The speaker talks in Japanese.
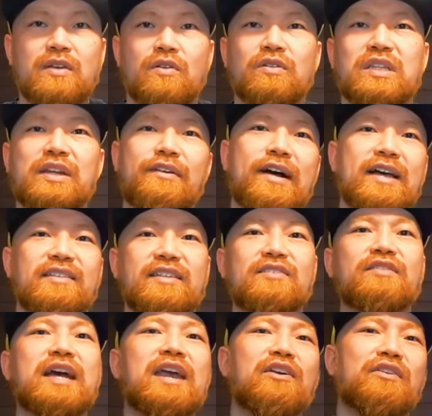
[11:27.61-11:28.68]
こちらは下
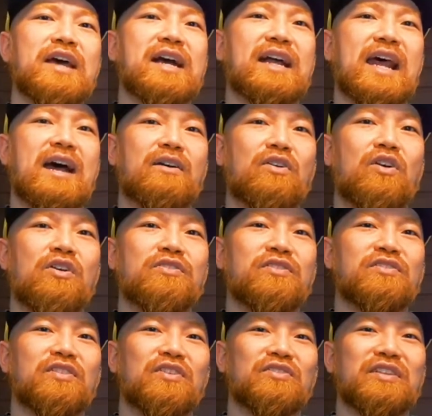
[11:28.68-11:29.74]
の概要欄から購
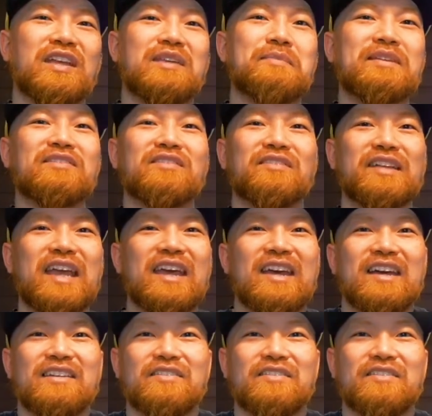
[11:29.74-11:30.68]
入することできますので、